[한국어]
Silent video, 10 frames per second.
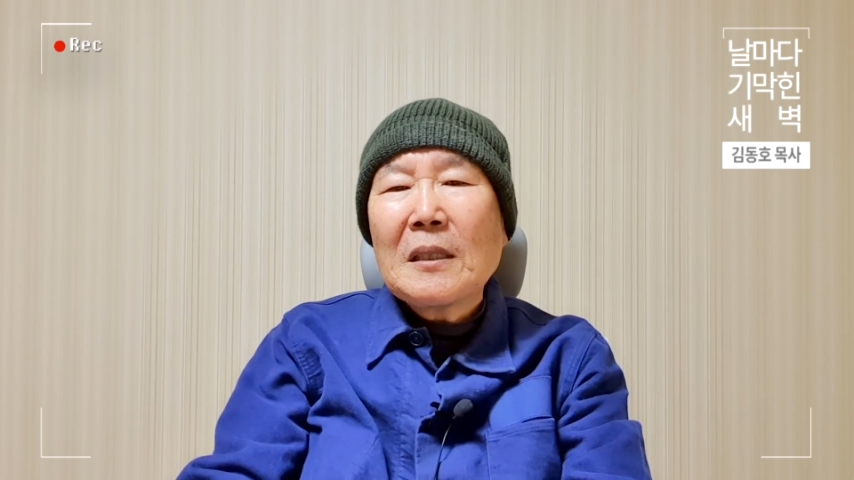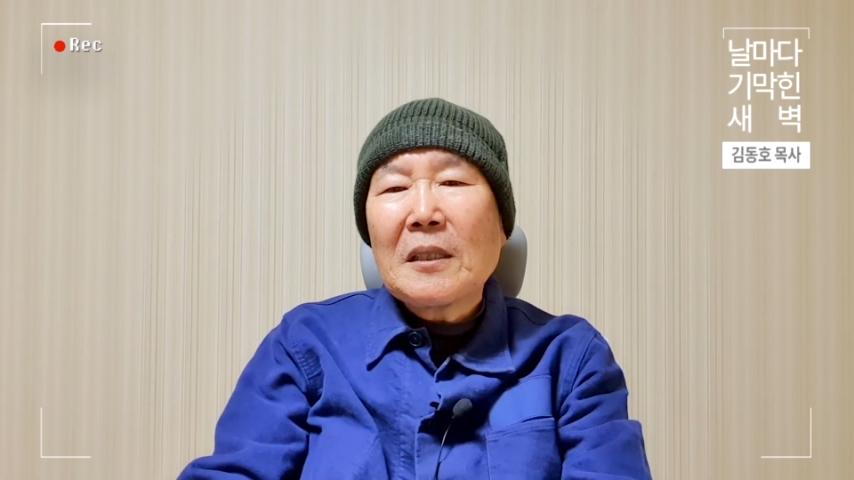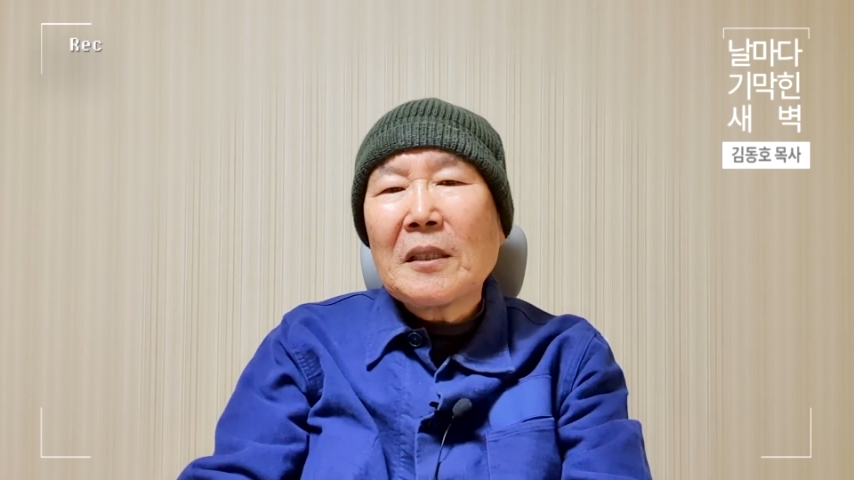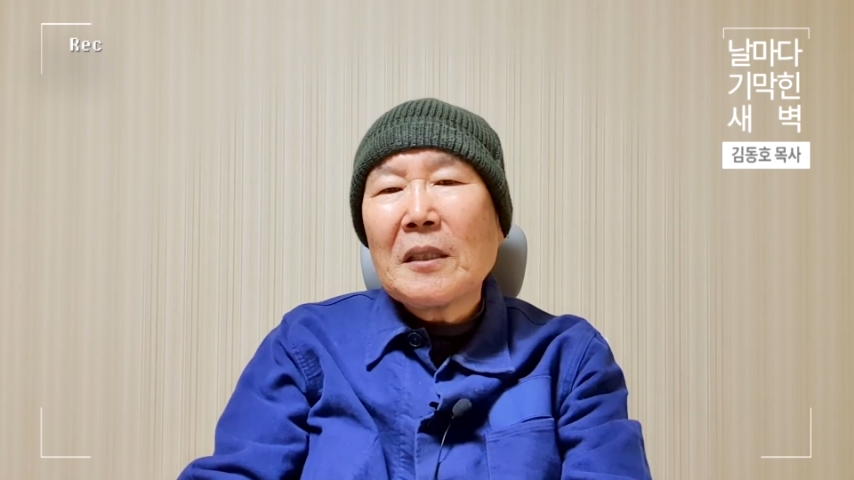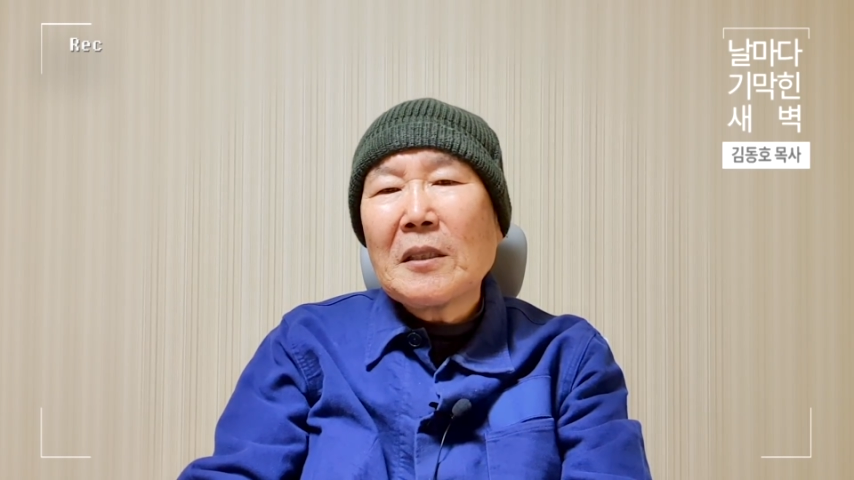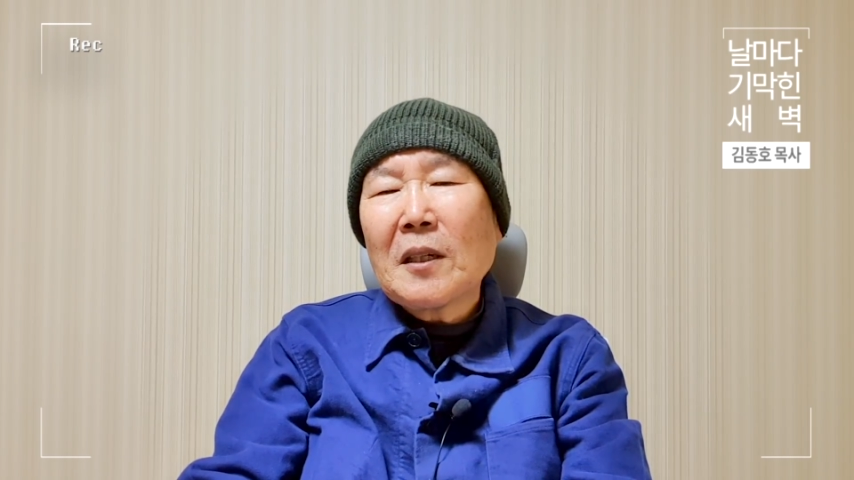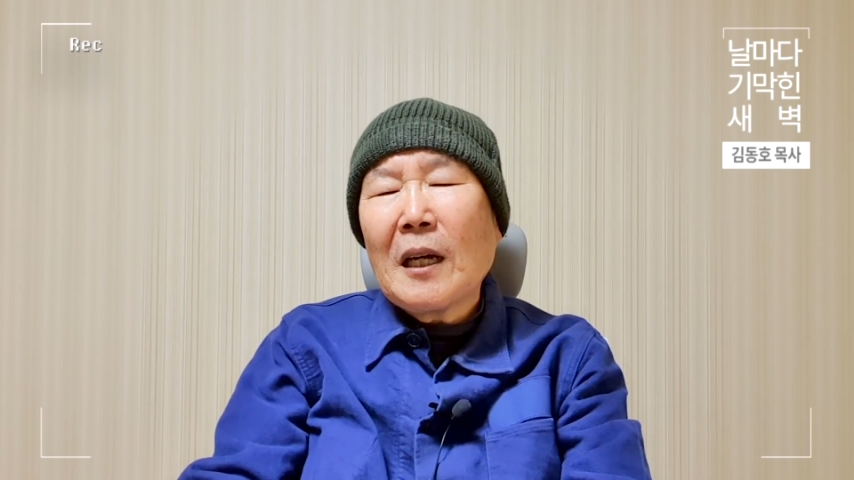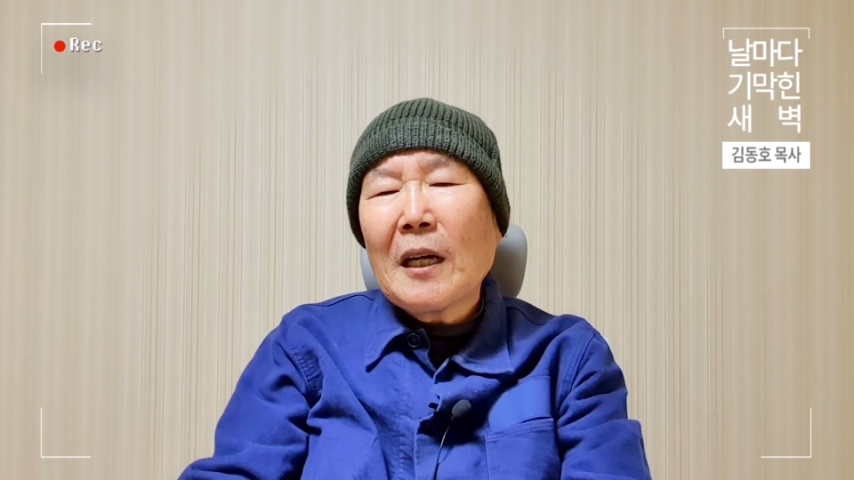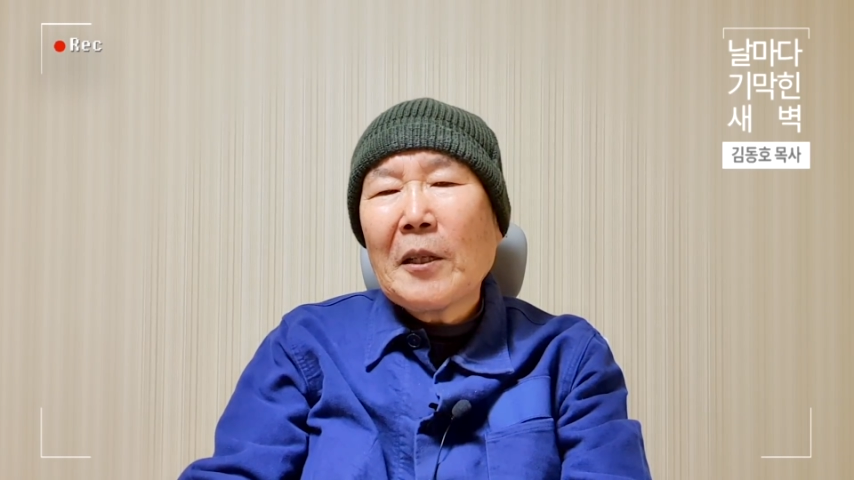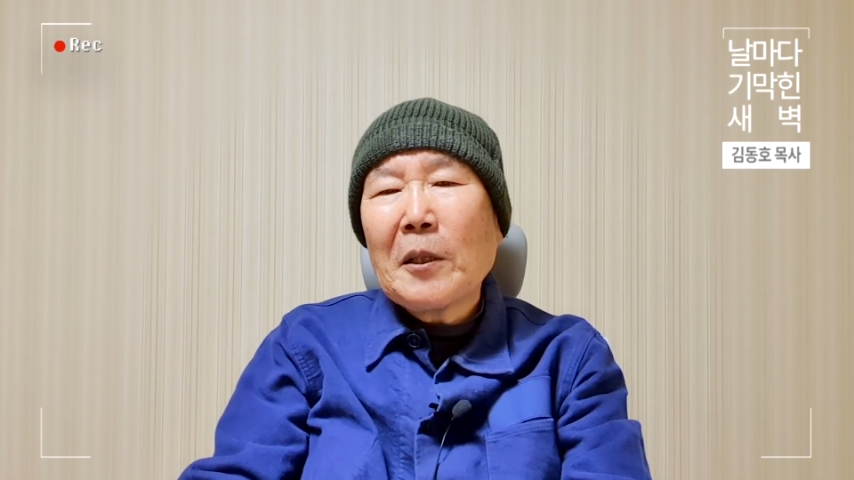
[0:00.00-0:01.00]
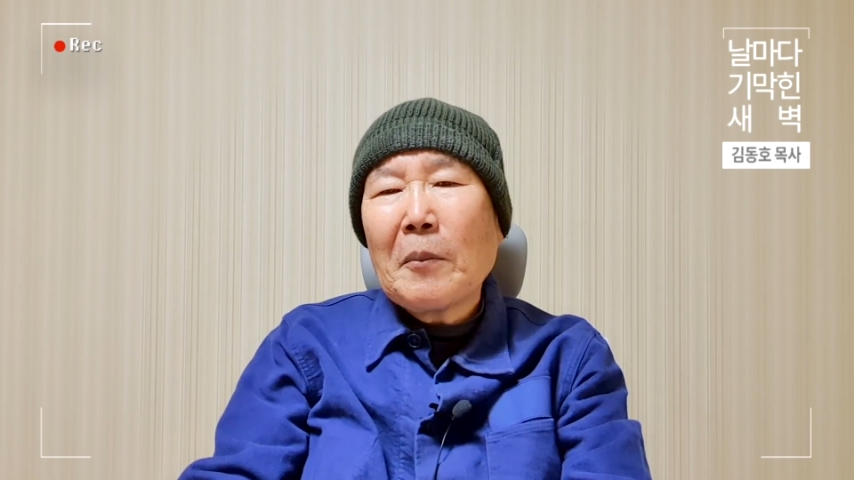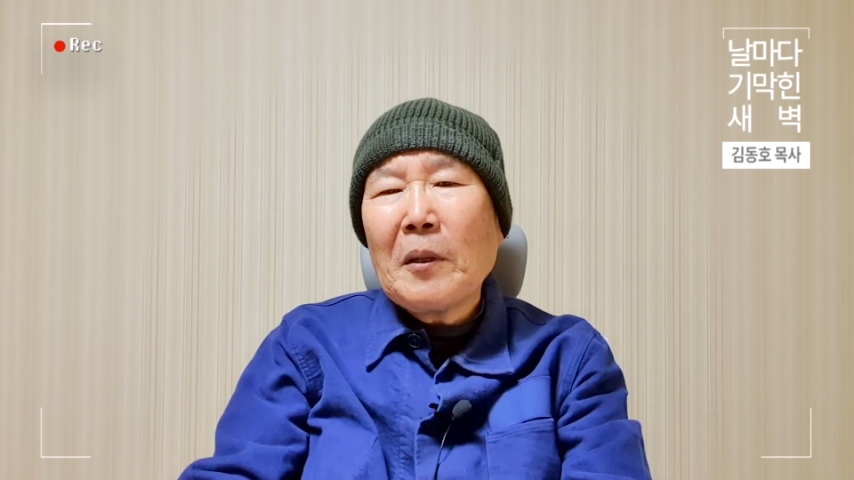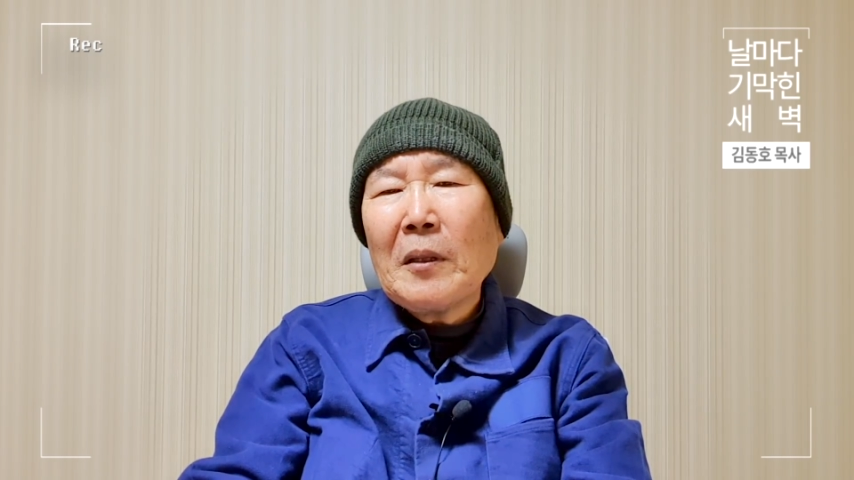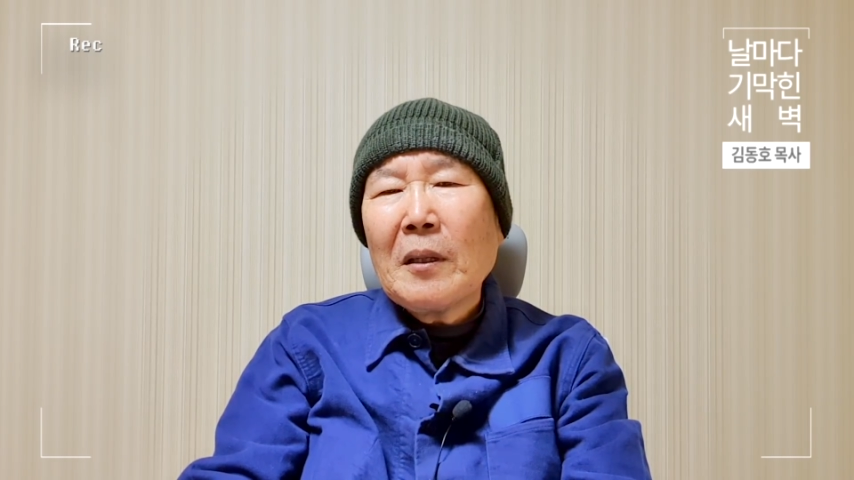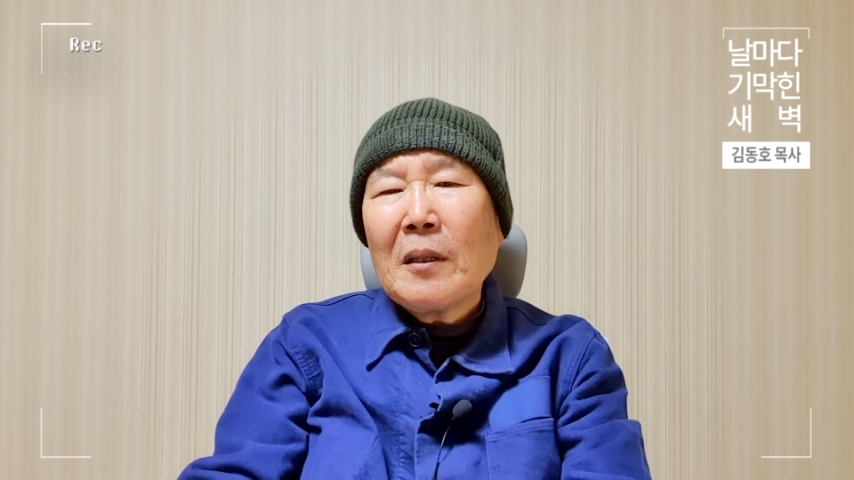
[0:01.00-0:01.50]
그런 데저거 하게
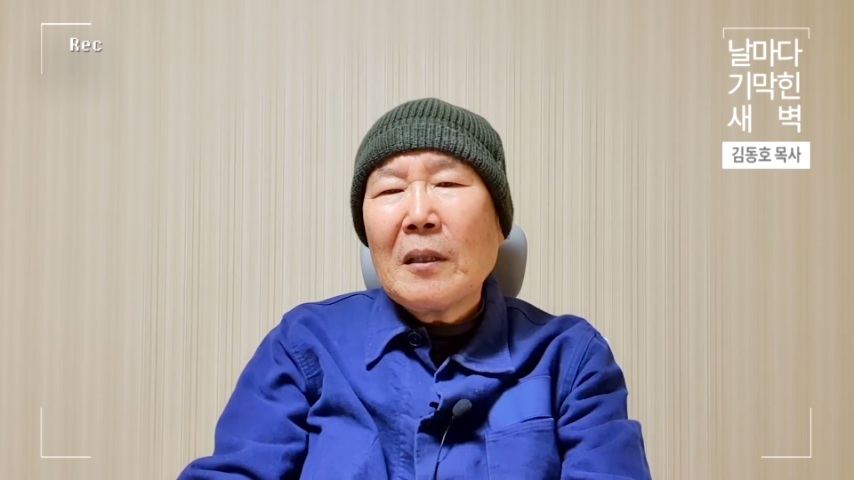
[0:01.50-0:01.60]
되면